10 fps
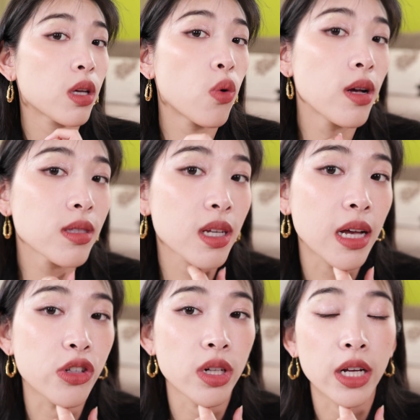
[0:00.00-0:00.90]
以光泽
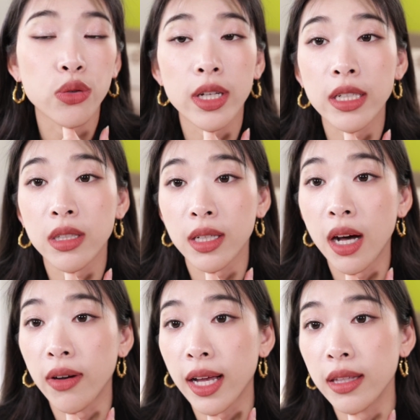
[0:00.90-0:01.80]
感上来说，它还是挺
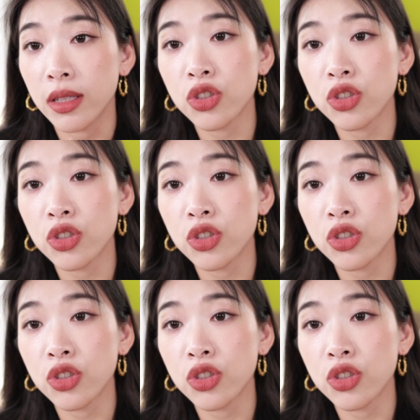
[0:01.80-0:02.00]
好看的。